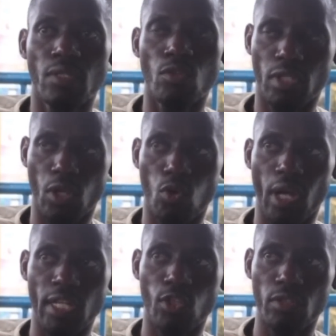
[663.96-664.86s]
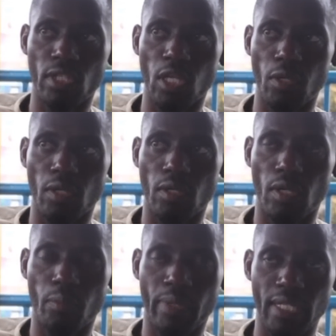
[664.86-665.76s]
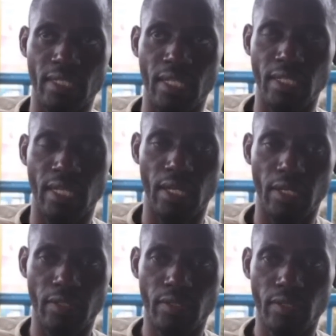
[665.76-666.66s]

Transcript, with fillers: D'autres localités ont été prises hier